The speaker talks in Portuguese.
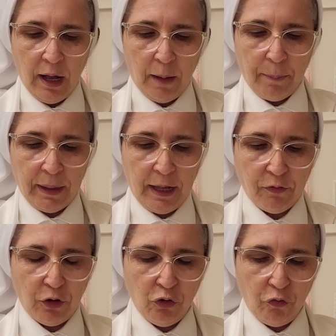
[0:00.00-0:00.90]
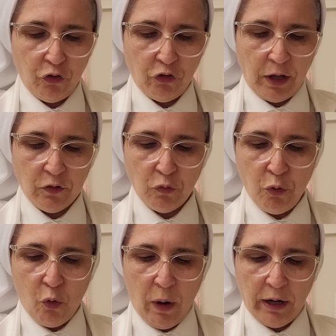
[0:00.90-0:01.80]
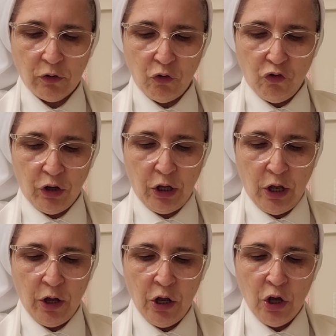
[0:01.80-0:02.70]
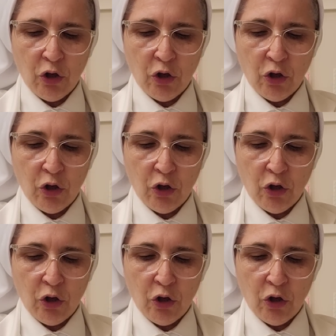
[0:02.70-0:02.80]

A palavra do 24 dia